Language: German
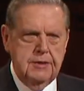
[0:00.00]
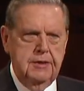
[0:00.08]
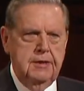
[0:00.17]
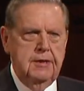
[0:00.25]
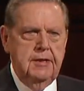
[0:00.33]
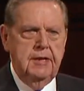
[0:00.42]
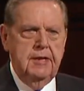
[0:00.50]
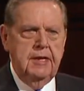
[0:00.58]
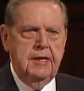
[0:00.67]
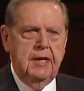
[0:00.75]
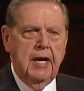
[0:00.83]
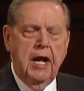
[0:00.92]
Ich
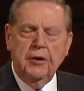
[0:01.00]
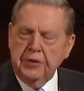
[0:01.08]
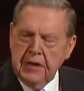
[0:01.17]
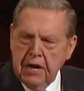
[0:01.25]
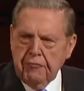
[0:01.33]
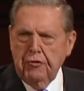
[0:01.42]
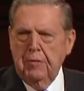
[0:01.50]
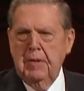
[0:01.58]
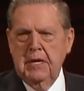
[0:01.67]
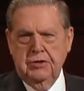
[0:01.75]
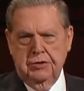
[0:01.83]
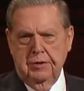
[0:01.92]
mache so viel
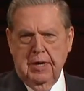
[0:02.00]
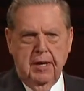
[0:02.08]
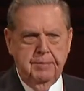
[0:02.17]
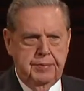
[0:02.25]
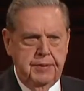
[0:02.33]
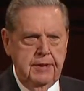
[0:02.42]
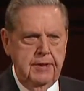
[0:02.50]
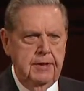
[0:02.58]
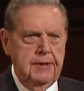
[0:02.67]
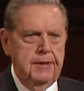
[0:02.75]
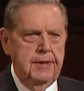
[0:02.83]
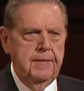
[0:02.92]
falsch.
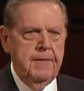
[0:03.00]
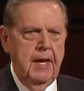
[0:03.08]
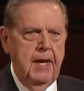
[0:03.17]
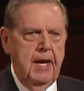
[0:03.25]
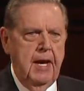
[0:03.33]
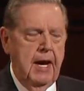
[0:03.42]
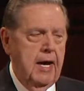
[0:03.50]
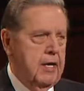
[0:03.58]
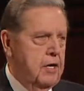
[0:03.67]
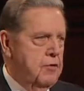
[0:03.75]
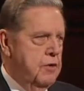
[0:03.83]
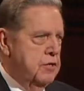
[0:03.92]
Ich werde
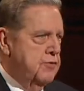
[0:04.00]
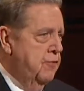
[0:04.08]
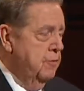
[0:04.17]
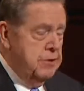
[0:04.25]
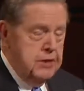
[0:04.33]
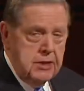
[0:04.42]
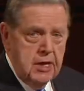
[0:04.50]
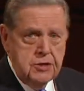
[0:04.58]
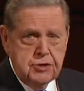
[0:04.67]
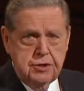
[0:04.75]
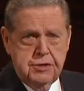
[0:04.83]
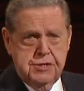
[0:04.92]
dem allen
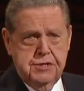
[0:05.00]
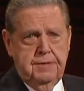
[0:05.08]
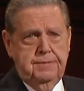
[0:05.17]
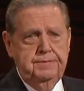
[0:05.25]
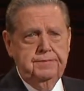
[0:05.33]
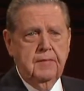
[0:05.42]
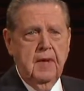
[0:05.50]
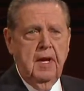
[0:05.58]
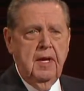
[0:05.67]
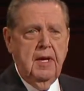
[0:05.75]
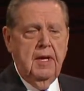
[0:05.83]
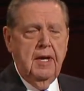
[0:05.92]
niemals gerecht.
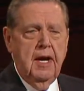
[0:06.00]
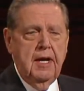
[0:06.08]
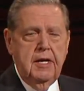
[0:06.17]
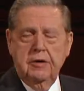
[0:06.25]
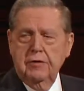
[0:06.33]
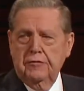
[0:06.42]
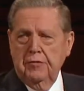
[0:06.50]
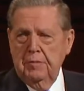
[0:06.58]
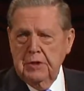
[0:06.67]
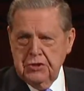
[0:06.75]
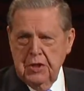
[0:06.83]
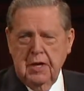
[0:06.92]
Ich höre das von
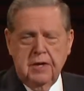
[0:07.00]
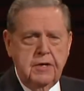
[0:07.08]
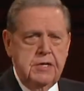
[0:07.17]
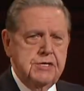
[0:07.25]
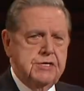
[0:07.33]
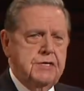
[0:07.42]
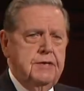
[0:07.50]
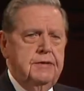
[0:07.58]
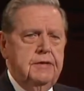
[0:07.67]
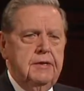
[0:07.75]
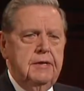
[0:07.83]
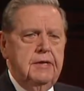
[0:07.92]
Teenagern.
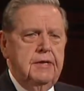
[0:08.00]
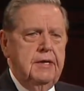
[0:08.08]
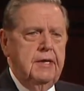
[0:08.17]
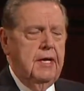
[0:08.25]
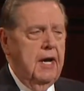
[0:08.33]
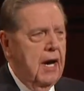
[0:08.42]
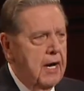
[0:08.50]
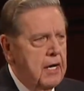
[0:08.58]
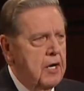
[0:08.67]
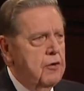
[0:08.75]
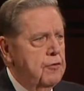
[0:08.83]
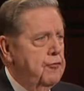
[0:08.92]
Ich höre es von
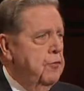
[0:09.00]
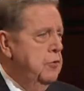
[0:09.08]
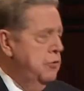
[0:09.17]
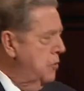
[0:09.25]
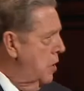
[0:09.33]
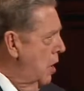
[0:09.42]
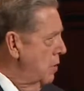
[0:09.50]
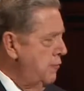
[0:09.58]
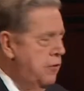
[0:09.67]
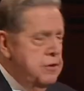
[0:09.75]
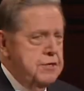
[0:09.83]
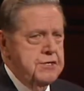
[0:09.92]
Missionaren.
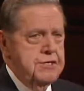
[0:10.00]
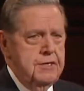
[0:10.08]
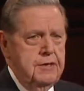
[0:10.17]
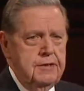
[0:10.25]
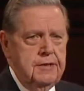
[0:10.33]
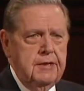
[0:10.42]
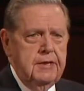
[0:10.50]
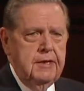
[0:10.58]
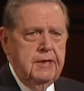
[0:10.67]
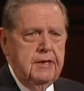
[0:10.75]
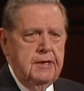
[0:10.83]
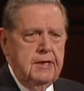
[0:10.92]
Ich
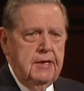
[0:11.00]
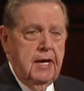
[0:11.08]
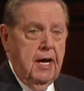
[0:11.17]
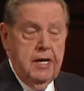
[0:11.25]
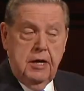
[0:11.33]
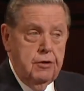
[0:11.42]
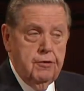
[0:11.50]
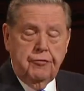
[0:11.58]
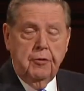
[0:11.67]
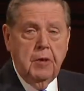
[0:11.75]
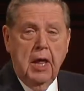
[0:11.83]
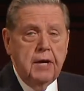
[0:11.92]
höre es von Neubekehrten.